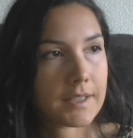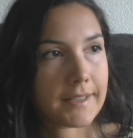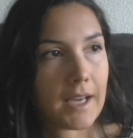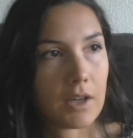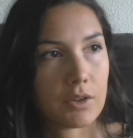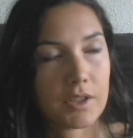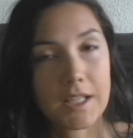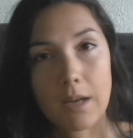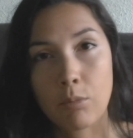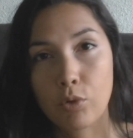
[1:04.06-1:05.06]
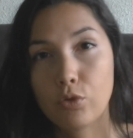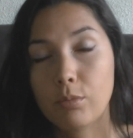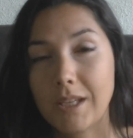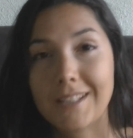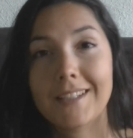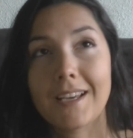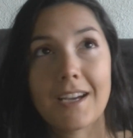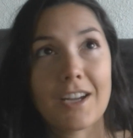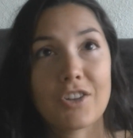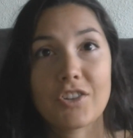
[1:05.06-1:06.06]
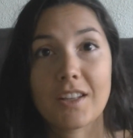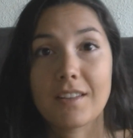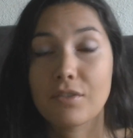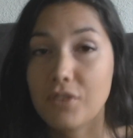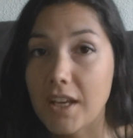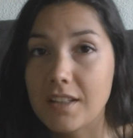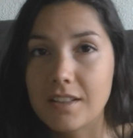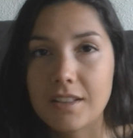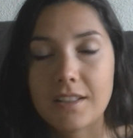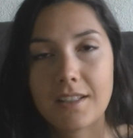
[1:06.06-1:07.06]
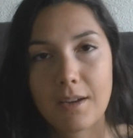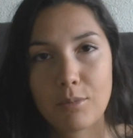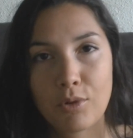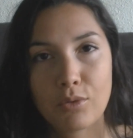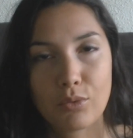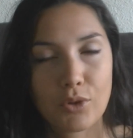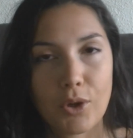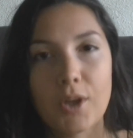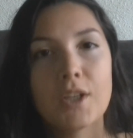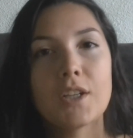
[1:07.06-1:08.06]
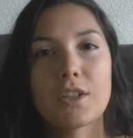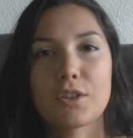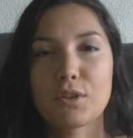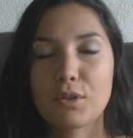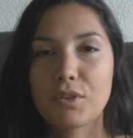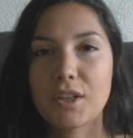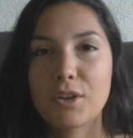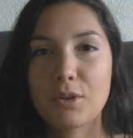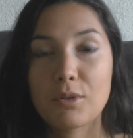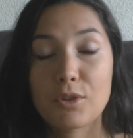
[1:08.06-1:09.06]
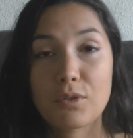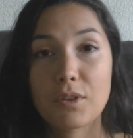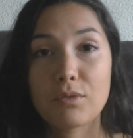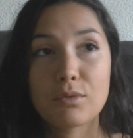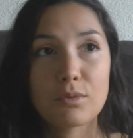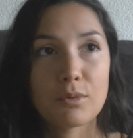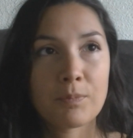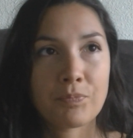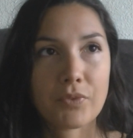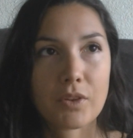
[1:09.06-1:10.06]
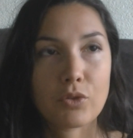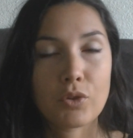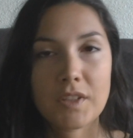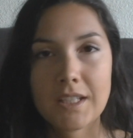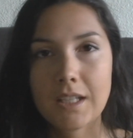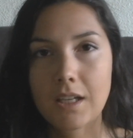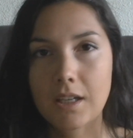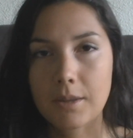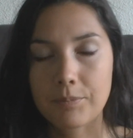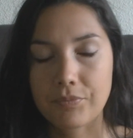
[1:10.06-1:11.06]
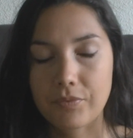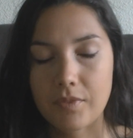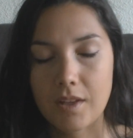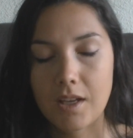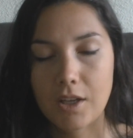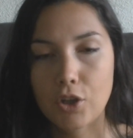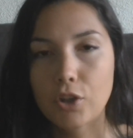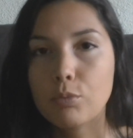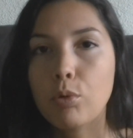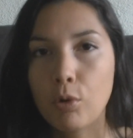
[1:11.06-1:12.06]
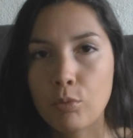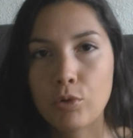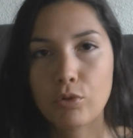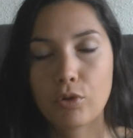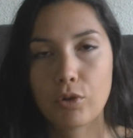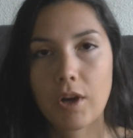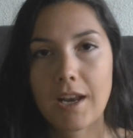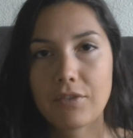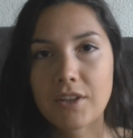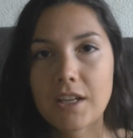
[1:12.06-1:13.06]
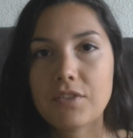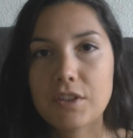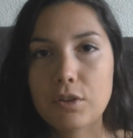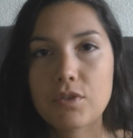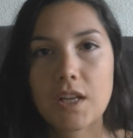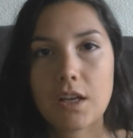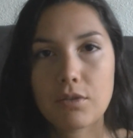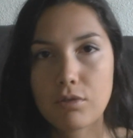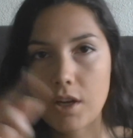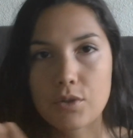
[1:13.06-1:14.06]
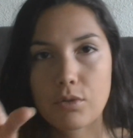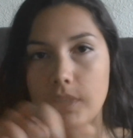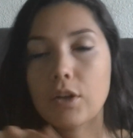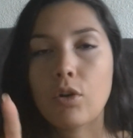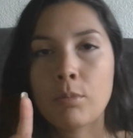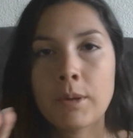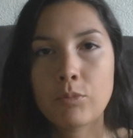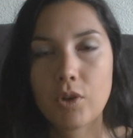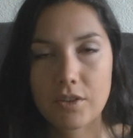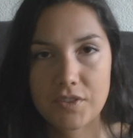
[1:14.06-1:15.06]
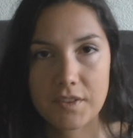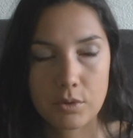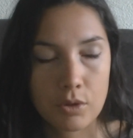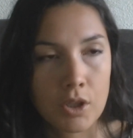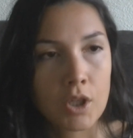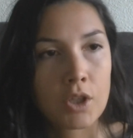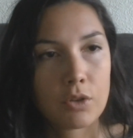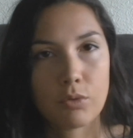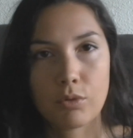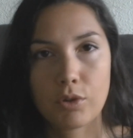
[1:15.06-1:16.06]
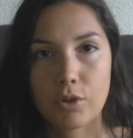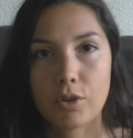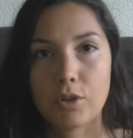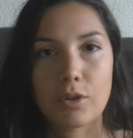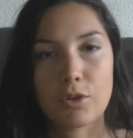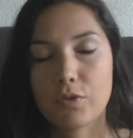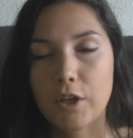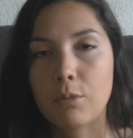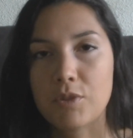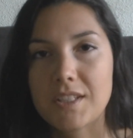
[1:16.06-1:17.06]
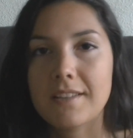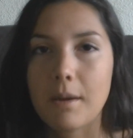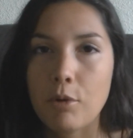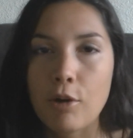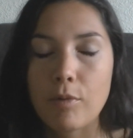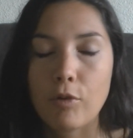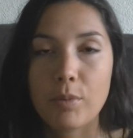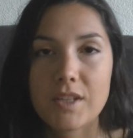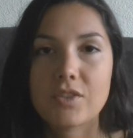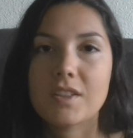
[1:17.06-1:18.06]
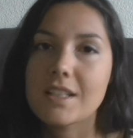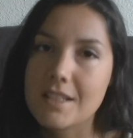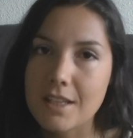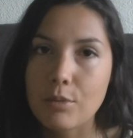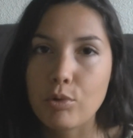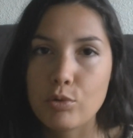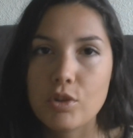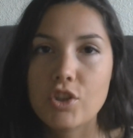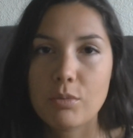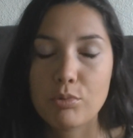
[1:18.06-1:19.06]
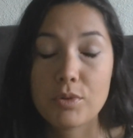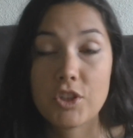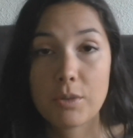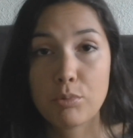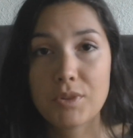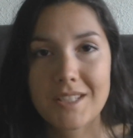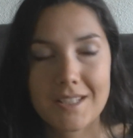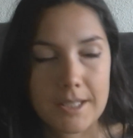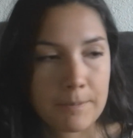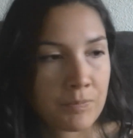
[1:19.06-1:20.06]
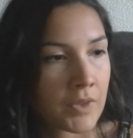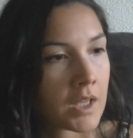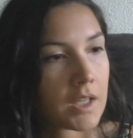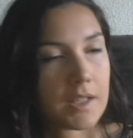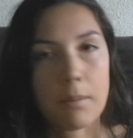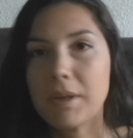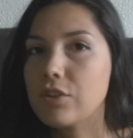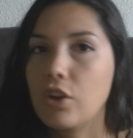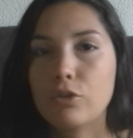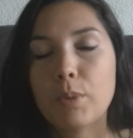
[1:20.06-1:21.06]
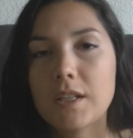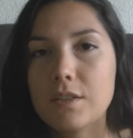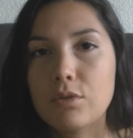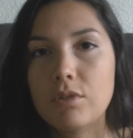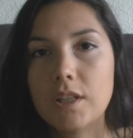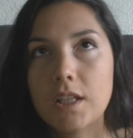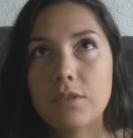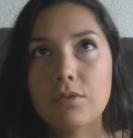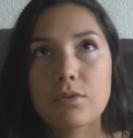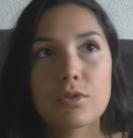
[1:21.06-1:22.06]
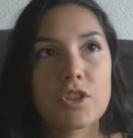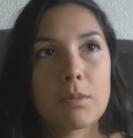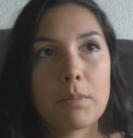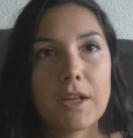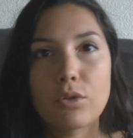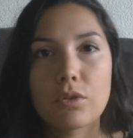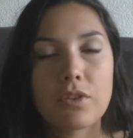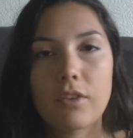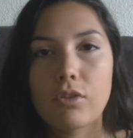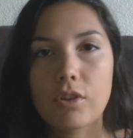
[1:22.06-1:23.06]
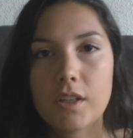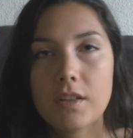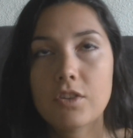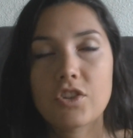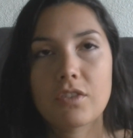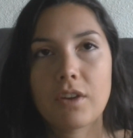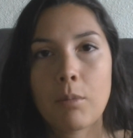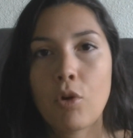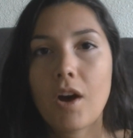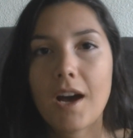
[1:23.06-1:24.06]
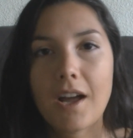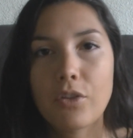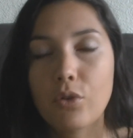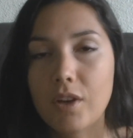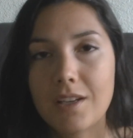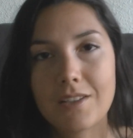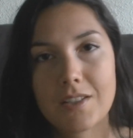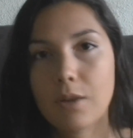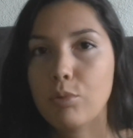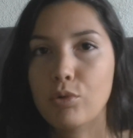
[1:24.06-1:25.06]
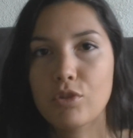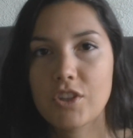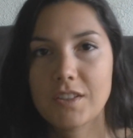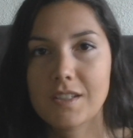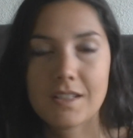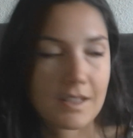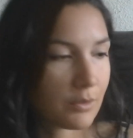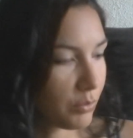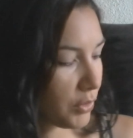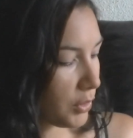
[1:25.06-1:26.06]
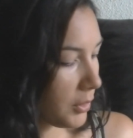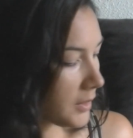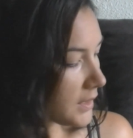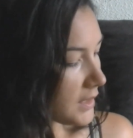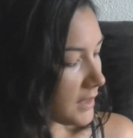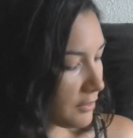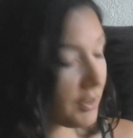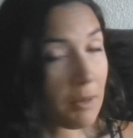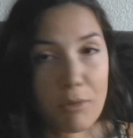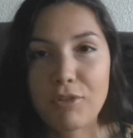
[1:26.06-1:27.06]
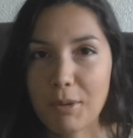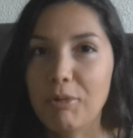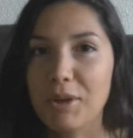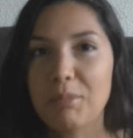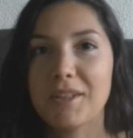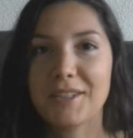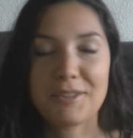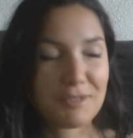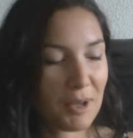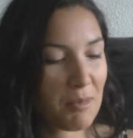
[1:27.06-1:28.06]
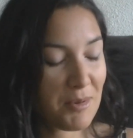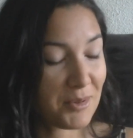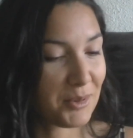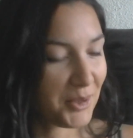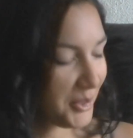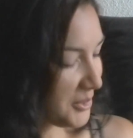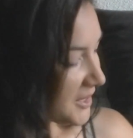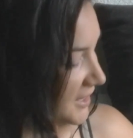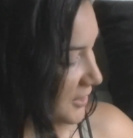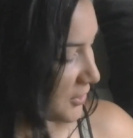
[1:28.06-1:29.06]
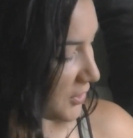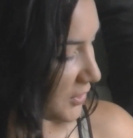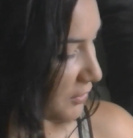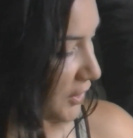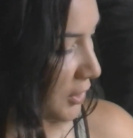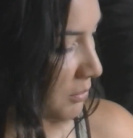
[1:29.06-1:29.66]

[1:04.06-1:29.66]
il y a également du maquillage, il y a des vernis également. Donc je, vais, je vais vous mm, donner un un code promo donc euh, à la fin de la vidéo vous allez le voir sur l'écran même de la vidéo donc euh, je vais commencer d'abord par vous présenter les 5 produits que j'ai pu, pu, tester il n'y a pas d'ordre particulier, j'ai pas de favori, j'ai vraiment adoré les 5 produits que j'ai testés donc euh, vraiment vraiment aimé hein, vraiment donc je vais